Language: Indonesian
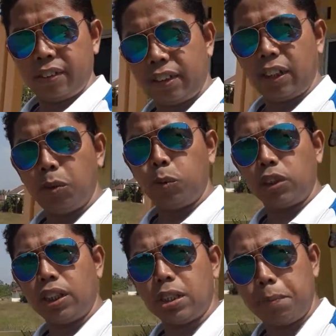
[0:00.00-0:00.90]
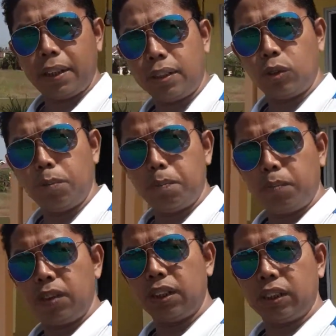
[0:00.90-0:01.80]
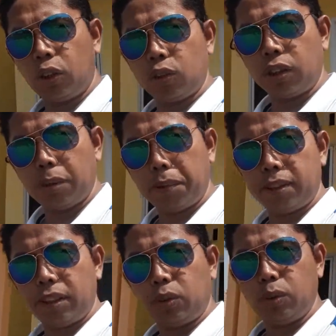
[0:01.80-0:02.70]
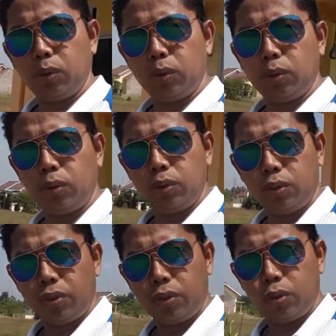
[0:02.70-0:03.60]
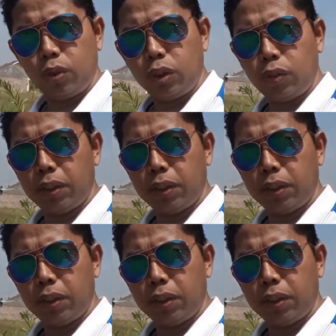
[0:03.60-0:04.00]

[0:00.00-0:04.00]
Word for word: segera hubungi SPN Group di 081 229